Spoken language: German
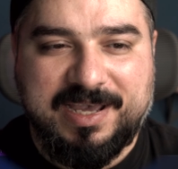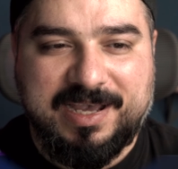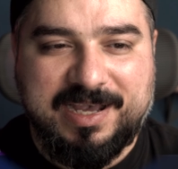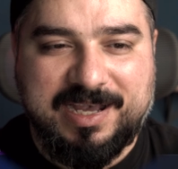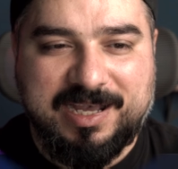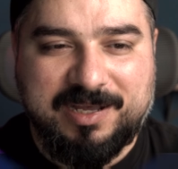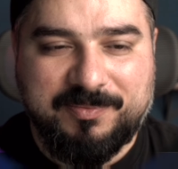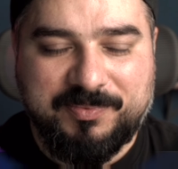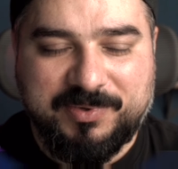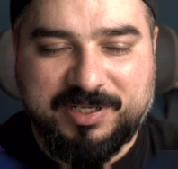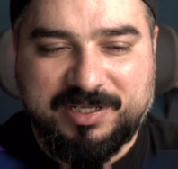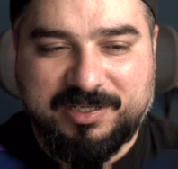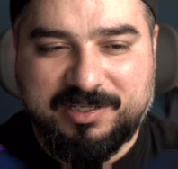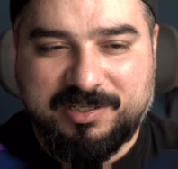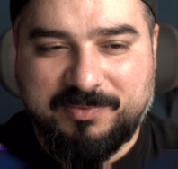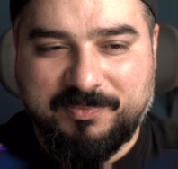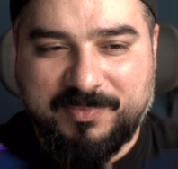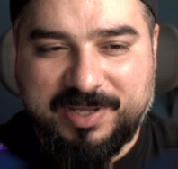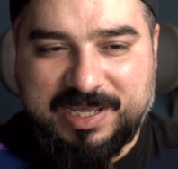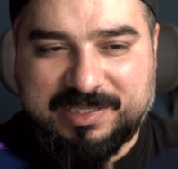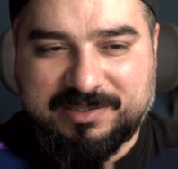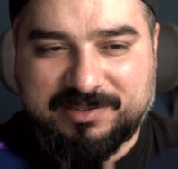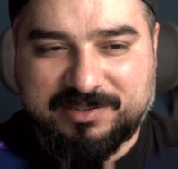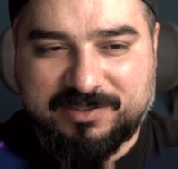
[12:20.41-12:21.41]
aber im
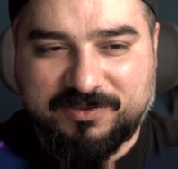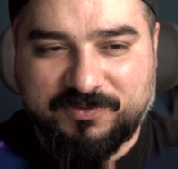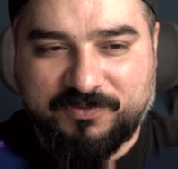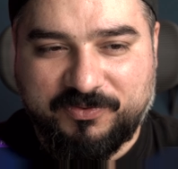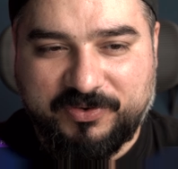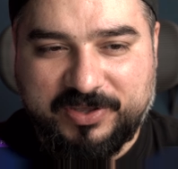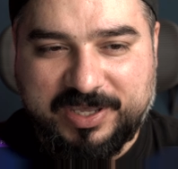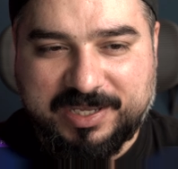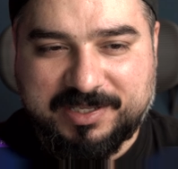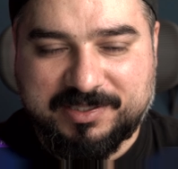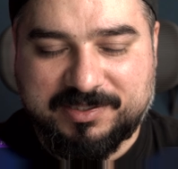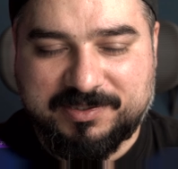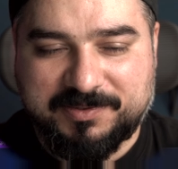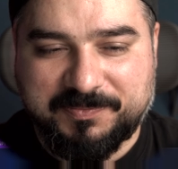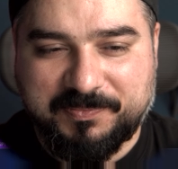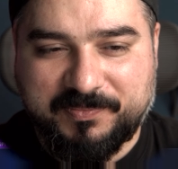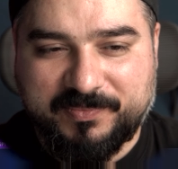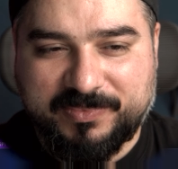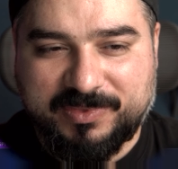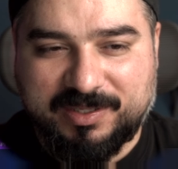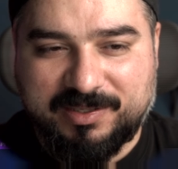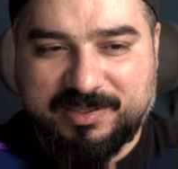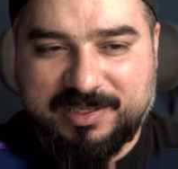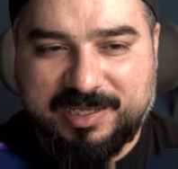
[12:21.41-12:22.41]
Endeffekt
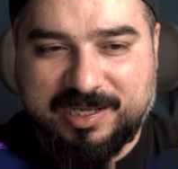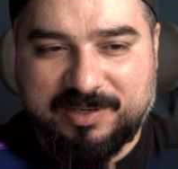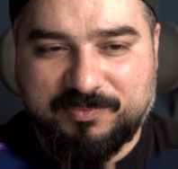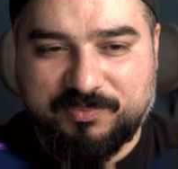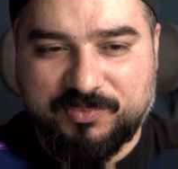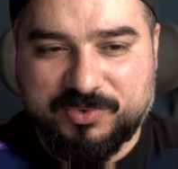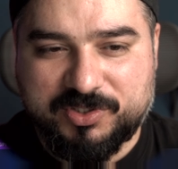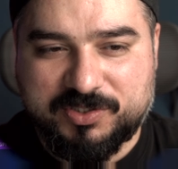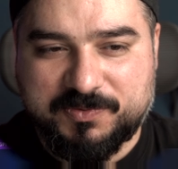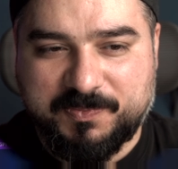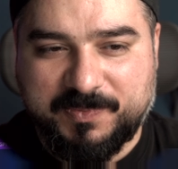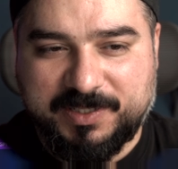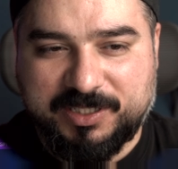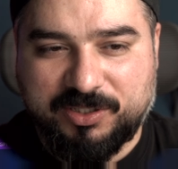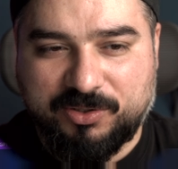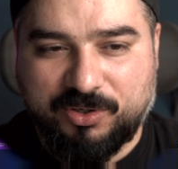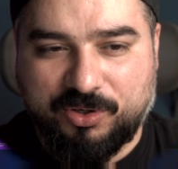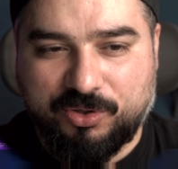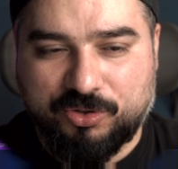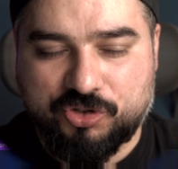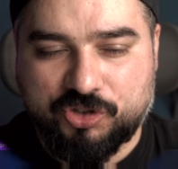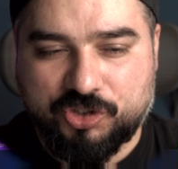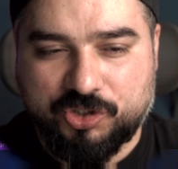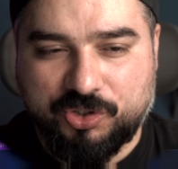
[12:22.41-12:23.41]
ja, muss man
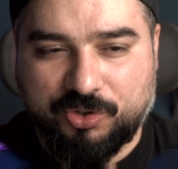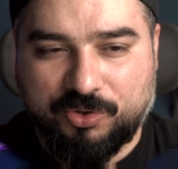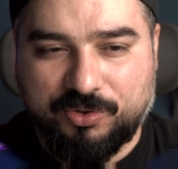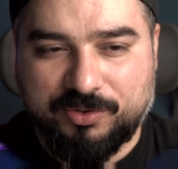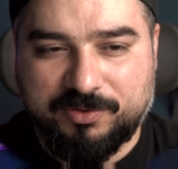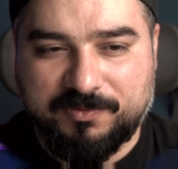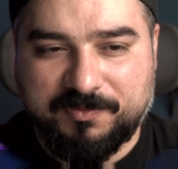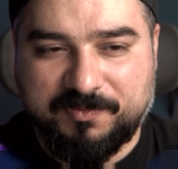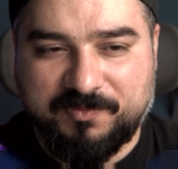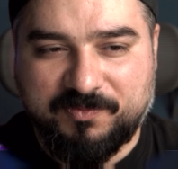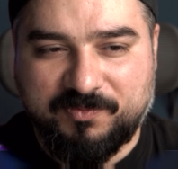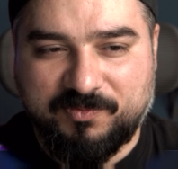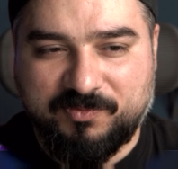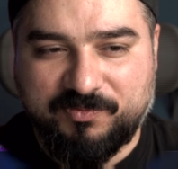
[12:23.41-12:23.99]
auch schauen,